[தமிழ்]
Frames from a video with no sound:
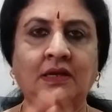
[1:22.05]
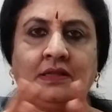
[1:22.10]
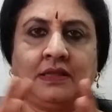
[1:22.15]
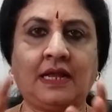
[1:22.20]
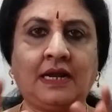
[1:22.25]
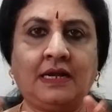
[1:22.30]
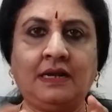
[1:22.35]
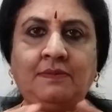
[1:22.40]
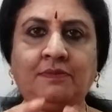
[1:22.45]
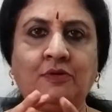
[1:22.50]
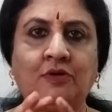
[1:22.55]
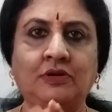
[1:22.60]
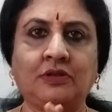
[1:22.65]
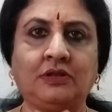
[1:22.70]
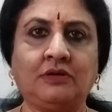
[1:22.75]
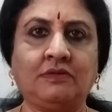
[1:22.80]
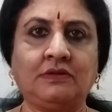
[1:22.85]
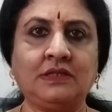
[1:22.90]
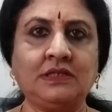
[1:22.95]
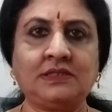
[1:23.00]
தண்ணி
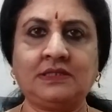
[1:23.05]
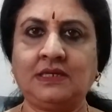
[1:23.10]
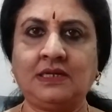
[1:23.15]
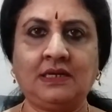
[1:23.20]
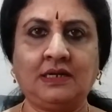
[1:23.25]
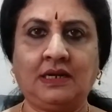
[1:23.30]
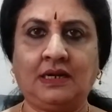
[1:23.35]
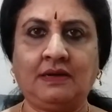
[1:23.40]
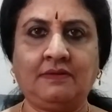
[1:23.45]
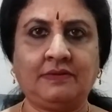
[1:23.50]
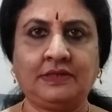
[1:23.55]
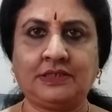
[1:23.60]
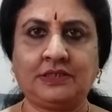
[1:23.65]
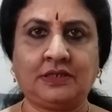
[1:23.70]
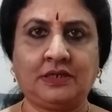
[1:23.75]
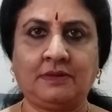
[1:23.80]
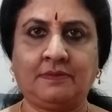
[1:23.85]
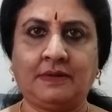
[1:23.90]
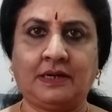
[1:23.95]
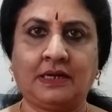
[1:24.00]
போகிறதுக்கு வந்து சிங்கெல்லாம்
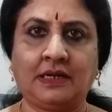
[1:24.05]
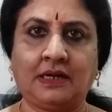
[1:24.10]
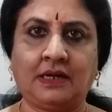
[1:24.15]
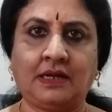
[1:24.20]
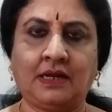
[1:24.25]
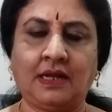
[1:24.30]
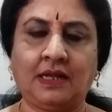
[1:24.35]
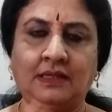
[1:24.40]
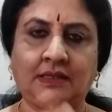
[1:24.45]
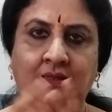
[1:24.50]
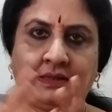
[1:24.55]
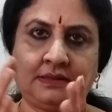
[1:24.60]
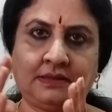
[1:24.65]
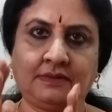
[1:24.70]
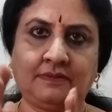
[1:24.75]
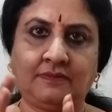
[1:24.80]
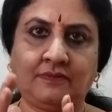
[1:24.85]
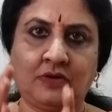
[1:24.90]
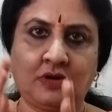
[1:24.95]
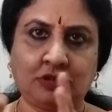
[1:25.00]
வச்சுருக்க மாட்டாங்க அதுக்கு
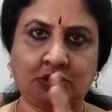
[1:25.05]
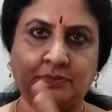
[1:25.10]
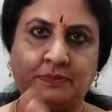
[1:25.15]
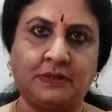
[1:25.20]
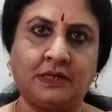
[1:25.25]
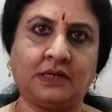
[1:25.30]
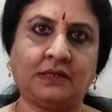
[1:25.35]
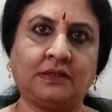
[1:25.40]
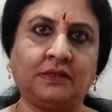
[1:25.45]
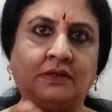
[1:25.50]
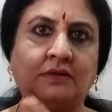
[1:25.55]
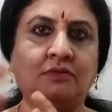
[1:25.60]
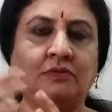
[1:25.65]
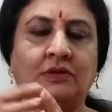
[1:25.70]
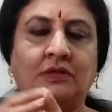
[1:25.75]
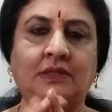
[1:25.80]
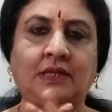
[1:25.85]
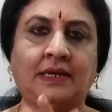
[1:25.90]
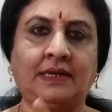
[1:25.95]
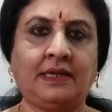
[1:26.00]
வாஷ் பண்ணுறதுக்குன்னு ஒரு
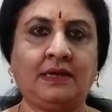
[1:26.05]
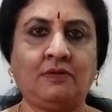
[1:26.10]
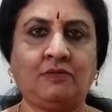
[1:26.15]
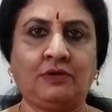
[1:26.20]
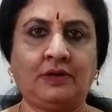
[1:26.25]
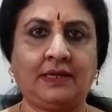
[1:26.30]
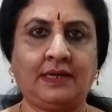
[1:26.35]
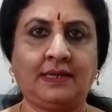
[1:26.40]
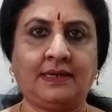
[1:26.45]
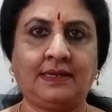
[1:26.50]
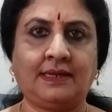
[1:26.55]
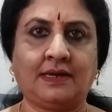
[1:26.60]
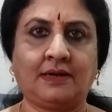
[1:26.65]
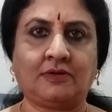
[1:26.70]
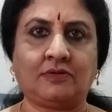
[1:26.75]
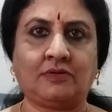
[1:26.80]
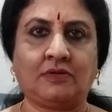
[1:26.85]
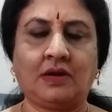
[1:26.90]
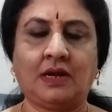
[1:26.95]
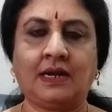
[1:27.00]
தனியாக ஒரு ஏரியா
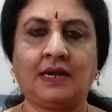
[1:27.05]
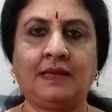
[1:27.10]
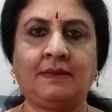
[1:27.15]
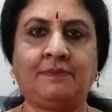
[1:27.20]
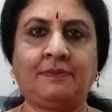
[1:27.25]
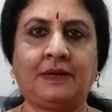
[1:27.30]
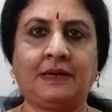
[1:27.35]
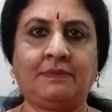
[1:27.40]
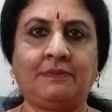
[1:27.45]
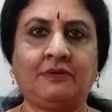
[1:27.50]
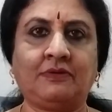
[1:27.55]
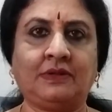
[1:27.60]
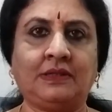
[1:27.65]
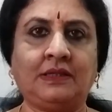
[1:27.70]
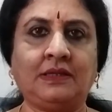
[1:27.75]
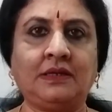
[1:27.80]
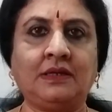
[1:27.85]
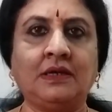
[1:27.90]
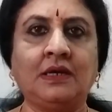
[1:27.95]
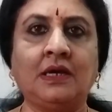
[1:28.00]
இருக்கும் ஆனால் இப்போ நம்ம வந்து
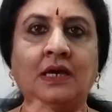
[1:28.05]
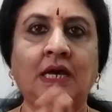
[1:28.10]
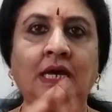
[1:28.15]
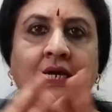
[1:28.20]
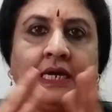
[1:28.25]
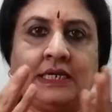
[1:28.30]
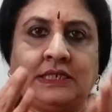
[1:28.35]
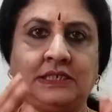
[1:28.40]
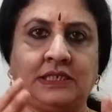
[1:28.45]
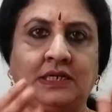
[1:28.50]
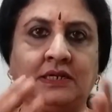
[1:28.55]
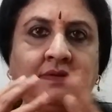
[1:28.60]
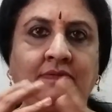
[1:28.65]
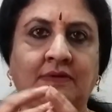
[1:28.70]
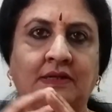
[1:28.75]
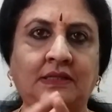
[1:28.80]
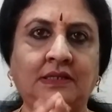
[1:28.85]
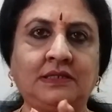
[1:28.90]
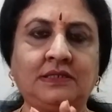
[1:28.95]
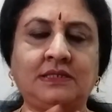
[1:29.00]
கிச்சன்
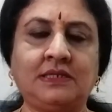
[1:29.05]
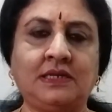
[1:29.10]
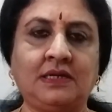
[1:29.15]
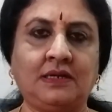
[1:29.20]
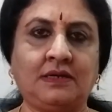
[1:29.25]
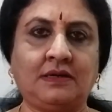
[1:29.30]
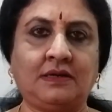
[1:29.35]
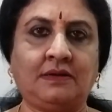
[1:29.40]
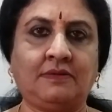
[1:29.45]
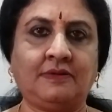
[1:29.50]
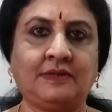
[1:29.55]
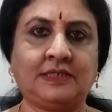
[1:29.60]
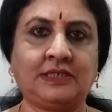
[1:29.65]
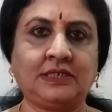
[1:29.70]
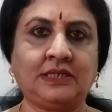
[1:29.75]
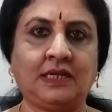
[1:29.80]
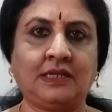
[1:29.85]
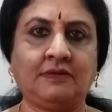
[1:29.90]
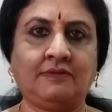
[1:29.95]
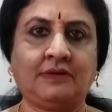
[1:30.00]
வந்து சிங்க்கு வச்சு
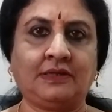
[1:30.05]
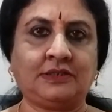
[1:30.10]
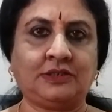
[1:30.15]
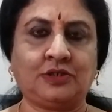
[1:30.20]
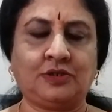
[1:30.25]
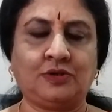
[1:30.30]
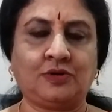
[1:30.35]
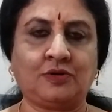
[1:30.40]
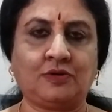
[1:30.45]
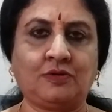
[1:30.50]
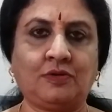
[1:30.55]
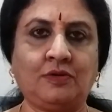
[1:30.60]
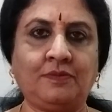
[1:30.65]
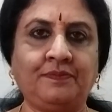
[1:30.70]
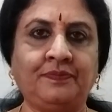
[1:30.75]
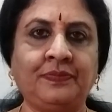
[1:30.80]
அதை வச்சுருக்கோம்